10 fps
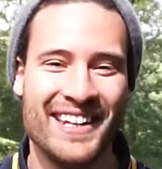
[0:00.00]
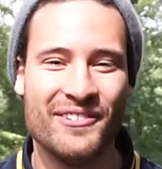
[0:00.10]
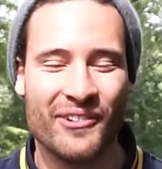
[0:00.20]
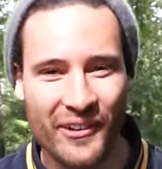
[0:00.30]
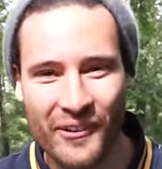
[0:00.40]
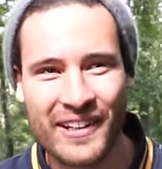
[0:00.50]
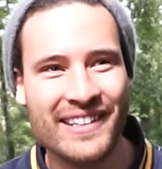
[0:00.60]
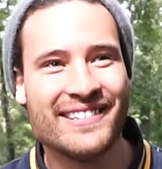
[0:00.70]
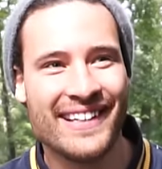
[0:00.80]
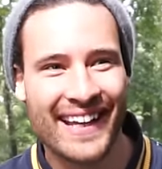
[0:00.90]
Die wollen auch
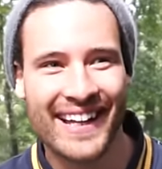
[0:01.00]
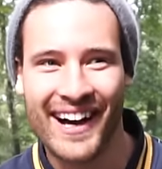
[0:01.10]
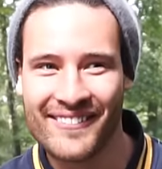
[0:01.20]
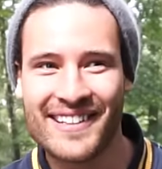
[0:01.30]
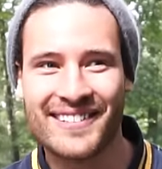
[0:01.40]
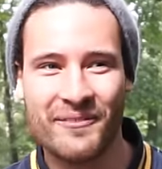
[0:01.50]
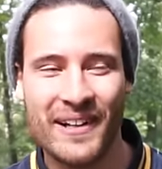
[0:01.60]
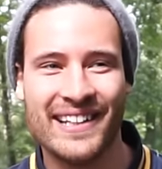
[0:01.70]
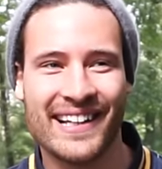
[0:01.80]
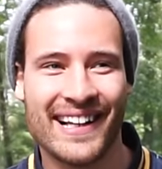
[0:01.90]
Kieselerde haben, deshalb
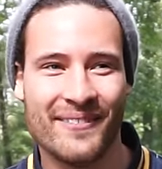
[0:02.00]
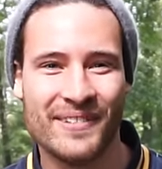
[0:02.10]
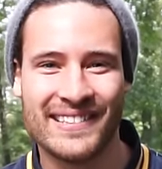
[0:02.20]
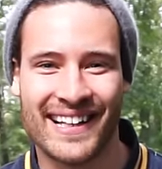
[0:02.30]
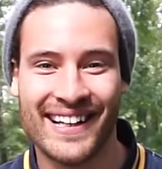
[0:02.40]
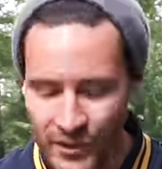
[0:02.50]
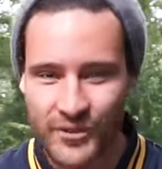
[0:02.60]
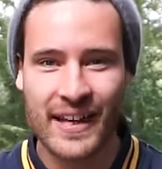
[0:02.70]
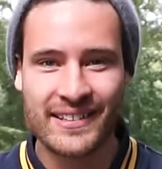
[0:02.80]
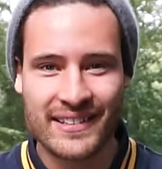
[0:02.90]
wählen die kleinen Pisser. Und
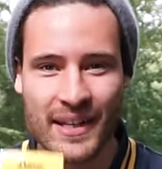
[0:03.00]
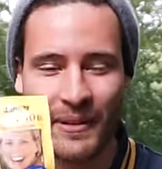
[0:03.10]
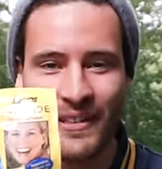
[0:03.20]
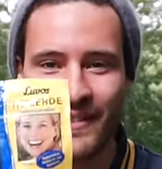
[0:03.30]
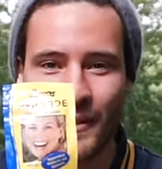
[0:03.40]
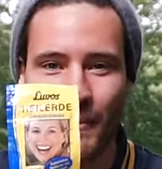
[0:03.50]
zwar ist das einmal diese